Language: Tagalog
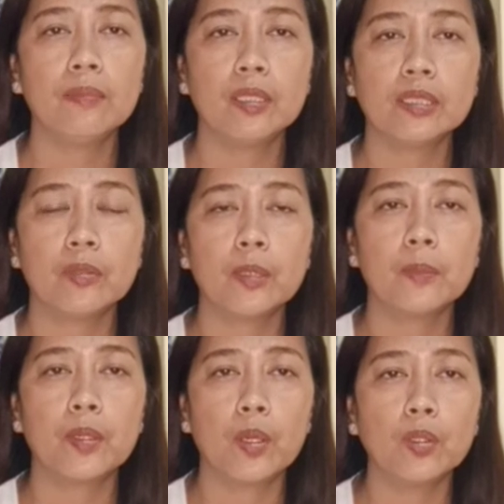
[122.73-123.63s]
about our
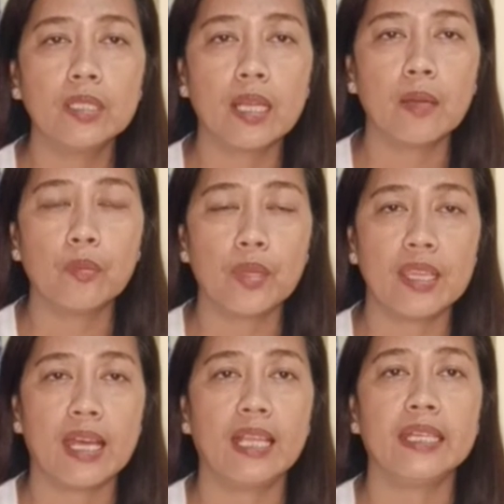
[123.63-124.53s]
program
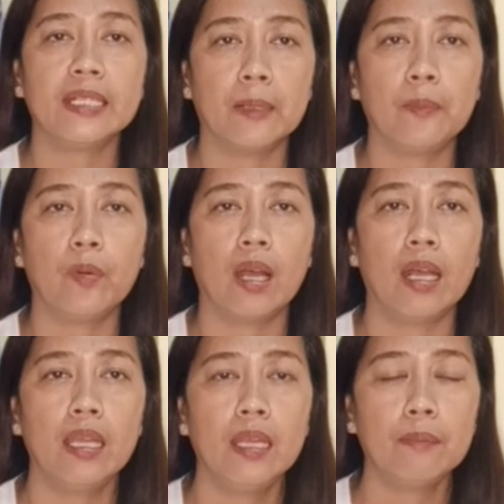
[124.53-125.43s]
with Alay Kapwa.
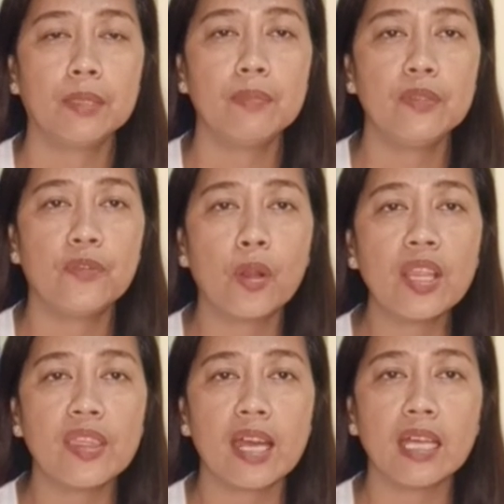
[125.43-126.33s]
But before
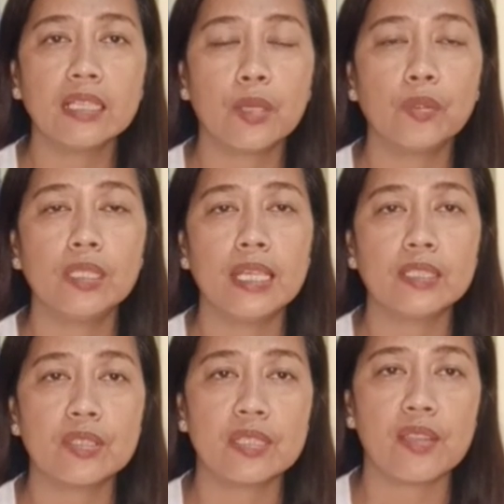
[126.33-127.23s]
that, I would
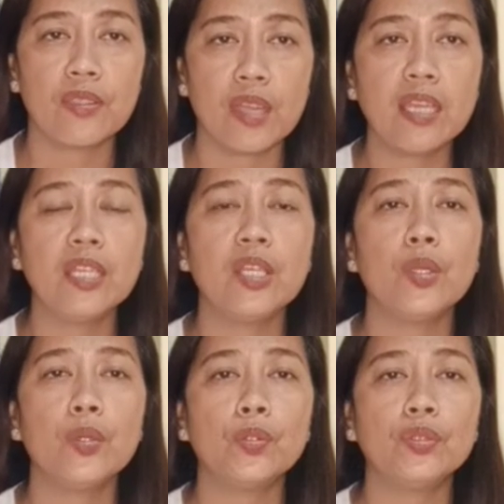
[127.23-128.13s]
like to say thank
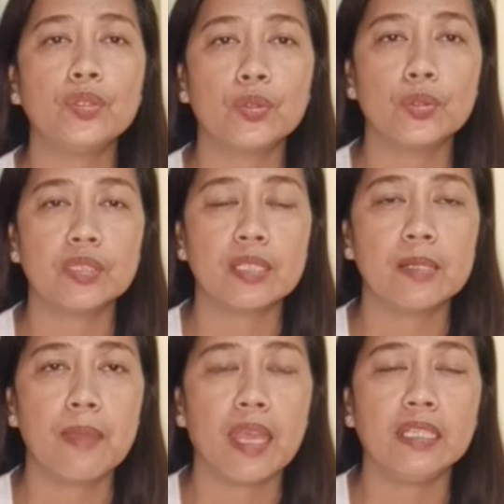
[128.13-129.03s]
you to
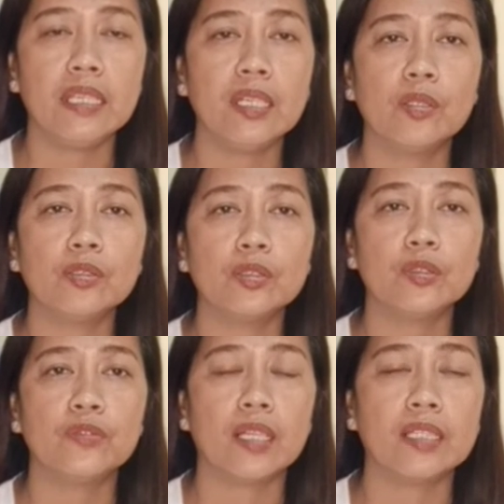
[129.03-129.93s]
Sir Benny and also
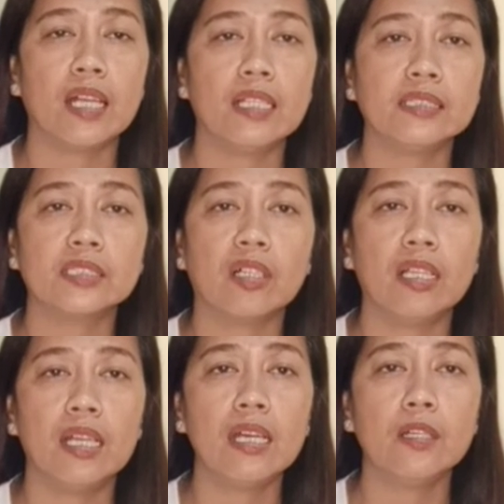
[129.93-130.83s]
to Father Alex
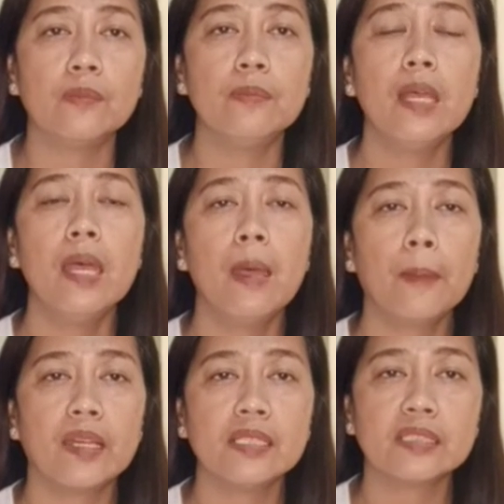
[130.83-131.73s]
Cola of
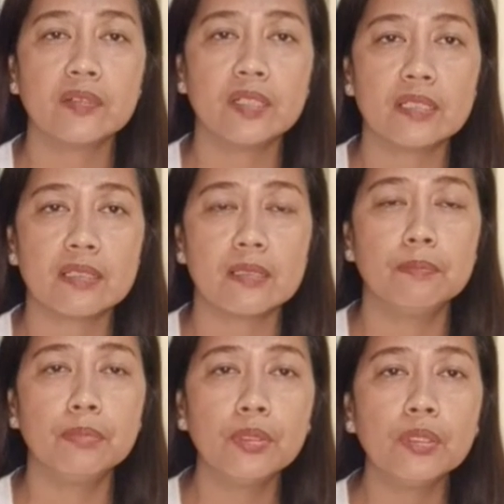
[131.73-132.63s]
Paris Caritas
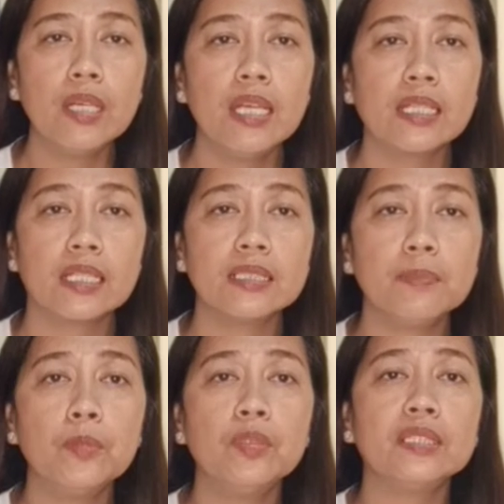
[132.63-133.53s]
Cebu kasi
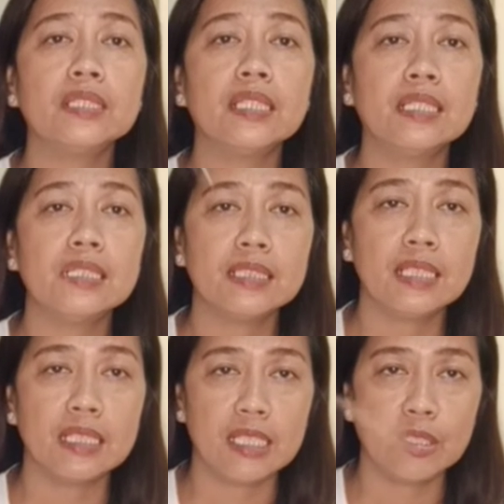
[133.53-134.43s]
pumunta talaga
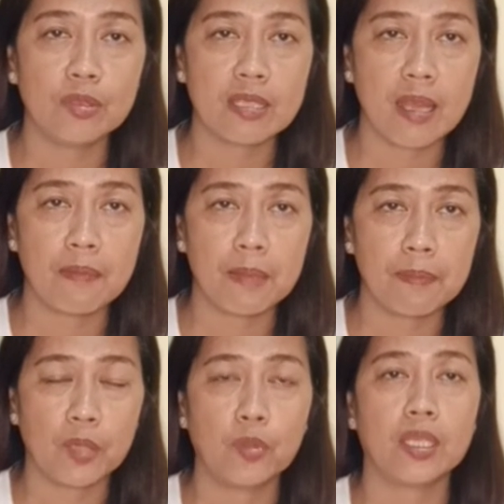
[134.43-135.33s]
sila dito sa aming
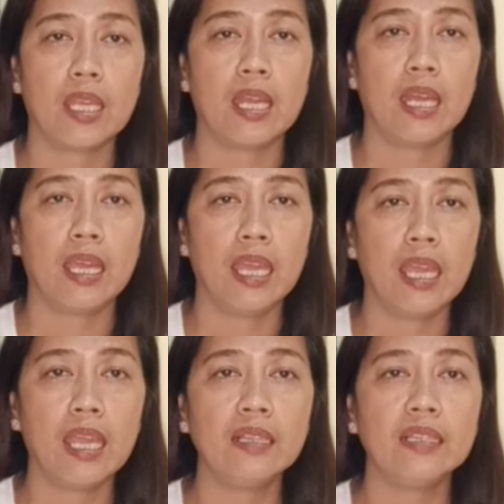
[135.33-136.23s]
parokya
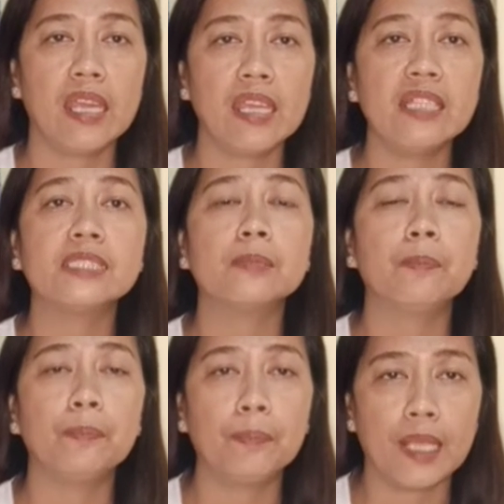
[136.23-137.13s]
and they
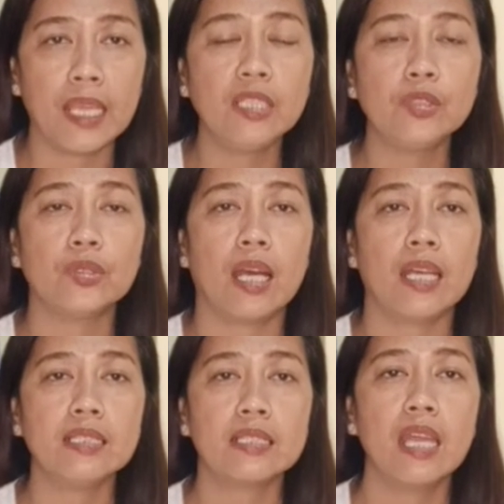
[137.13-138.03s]
explained to
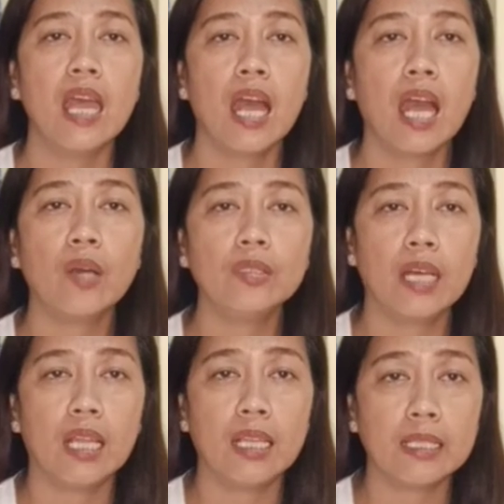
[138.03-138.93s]
us how
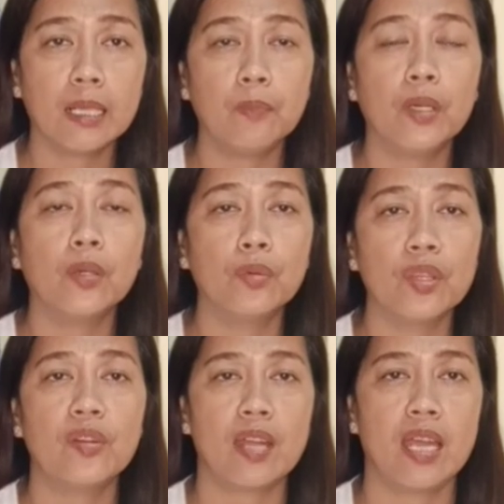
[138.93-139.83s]
the Alay Kapwa
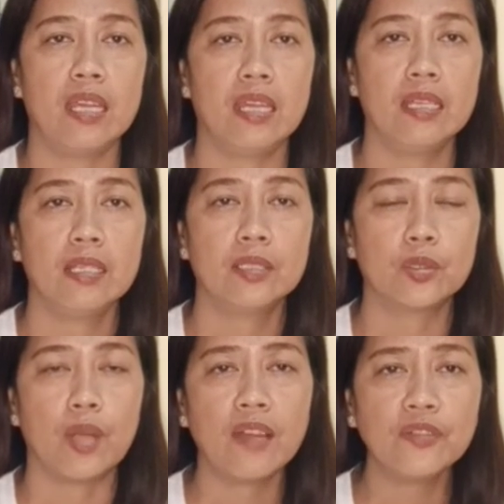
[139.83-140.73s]
would run.
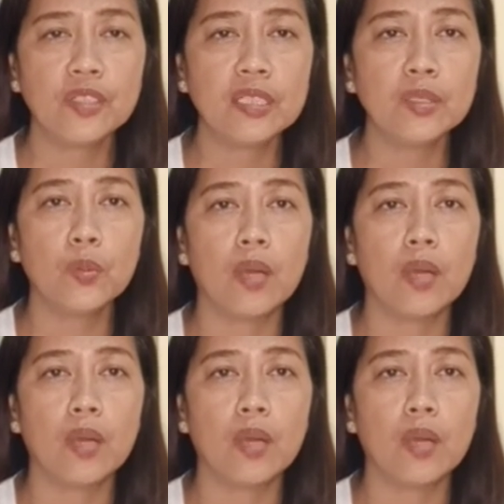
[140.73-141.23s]
So after that